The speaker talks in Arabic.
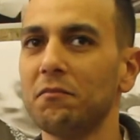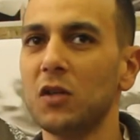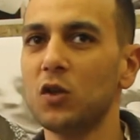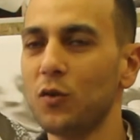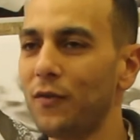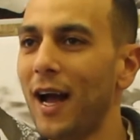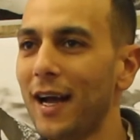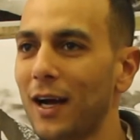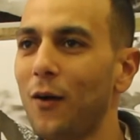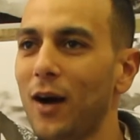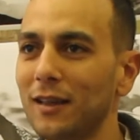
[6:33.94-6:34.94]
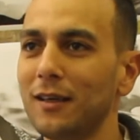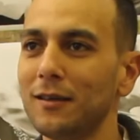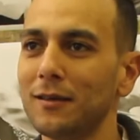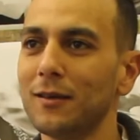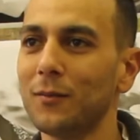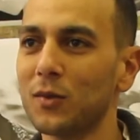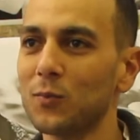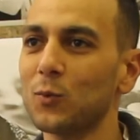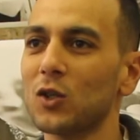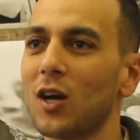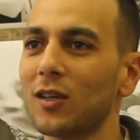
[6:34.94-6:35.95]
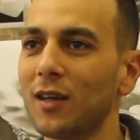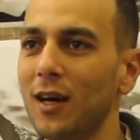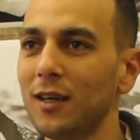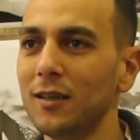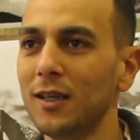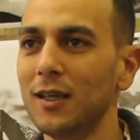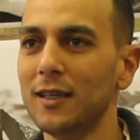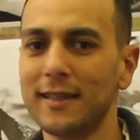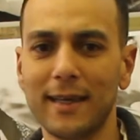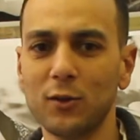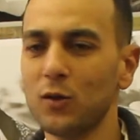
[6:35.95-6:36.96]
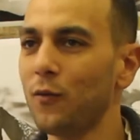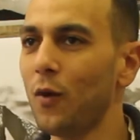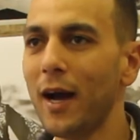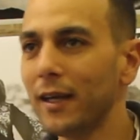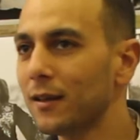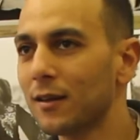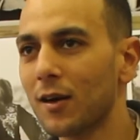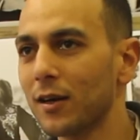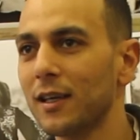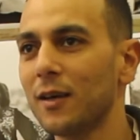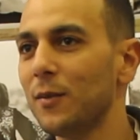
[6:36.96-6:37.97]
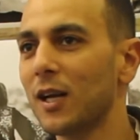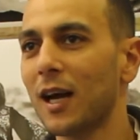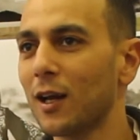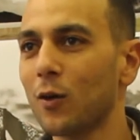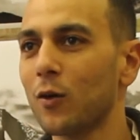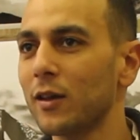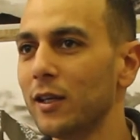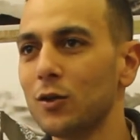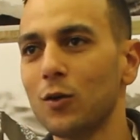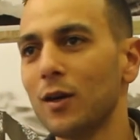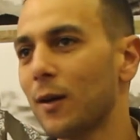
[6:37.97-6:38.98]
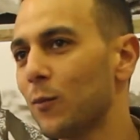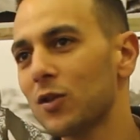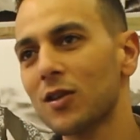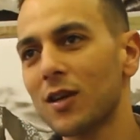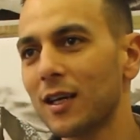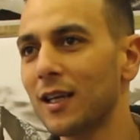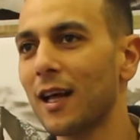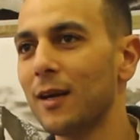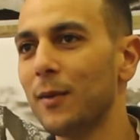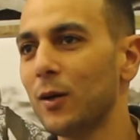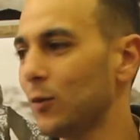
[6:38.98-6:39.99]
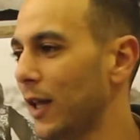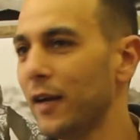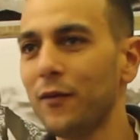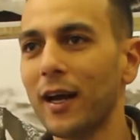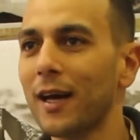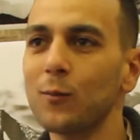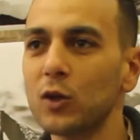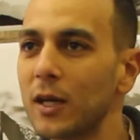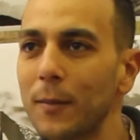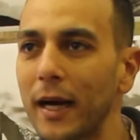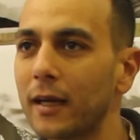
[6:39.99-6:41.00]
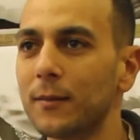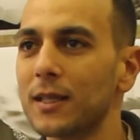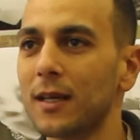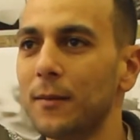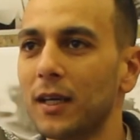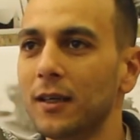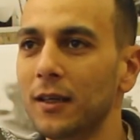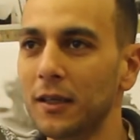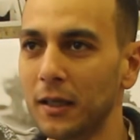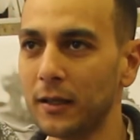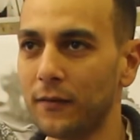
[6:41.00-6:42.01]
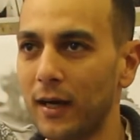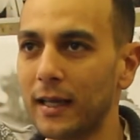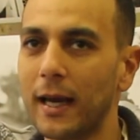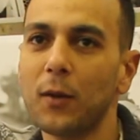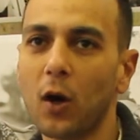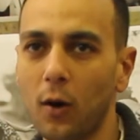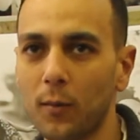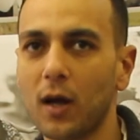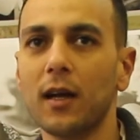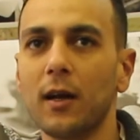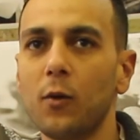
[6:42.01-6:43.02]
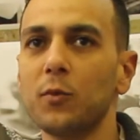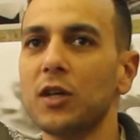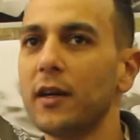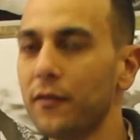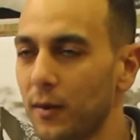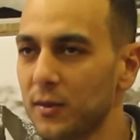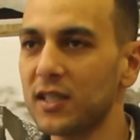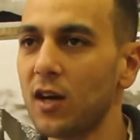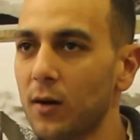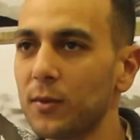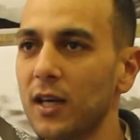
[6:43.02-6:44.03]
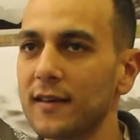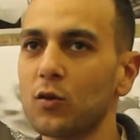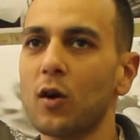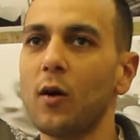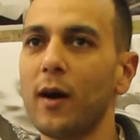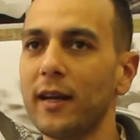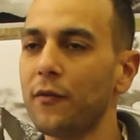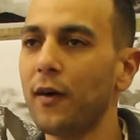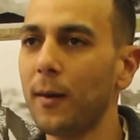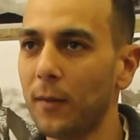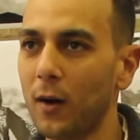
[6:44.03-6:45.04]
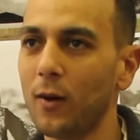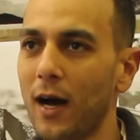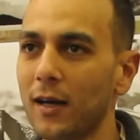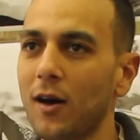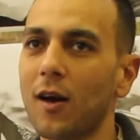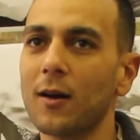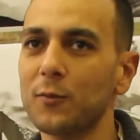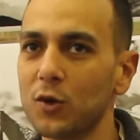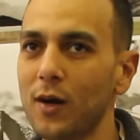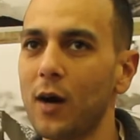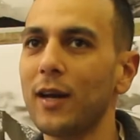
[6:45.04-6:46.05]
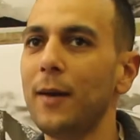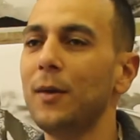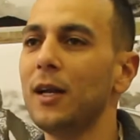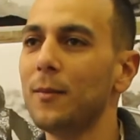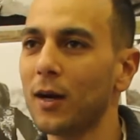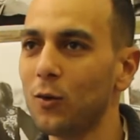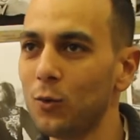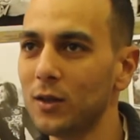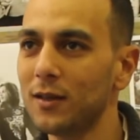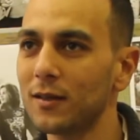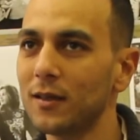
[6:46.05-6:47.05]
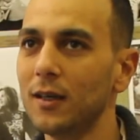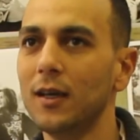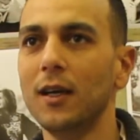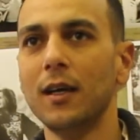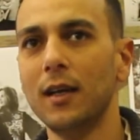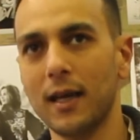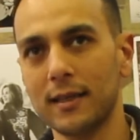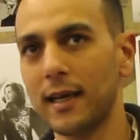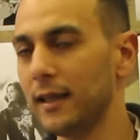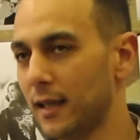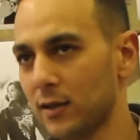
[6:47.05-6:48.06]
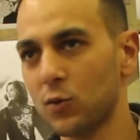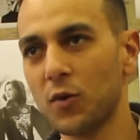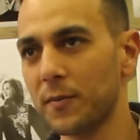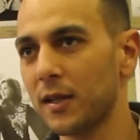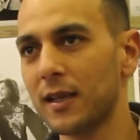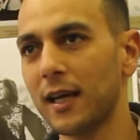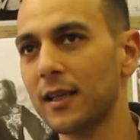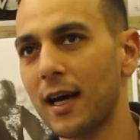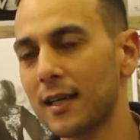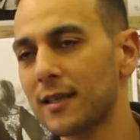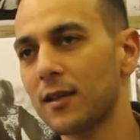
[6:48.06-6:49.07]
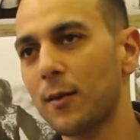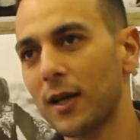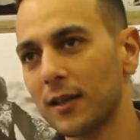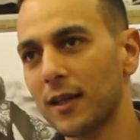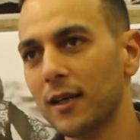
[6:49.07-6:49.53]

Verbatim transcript: بنشوف حاجه واحده مستقطعه زي ما نشوف واحد راجل كبير على الكورنيش يقول لك بص الراجل الغلبان ونلاقيه في الاخر مدير بنك مثلا معك. فالكاميرا عمرها لو مش هنفهم السياق بتاع الصوره وهنفهم او هنقرب شويه او نعمل المجهود لا ساعتها الصوره بتتاخد عكس طبعا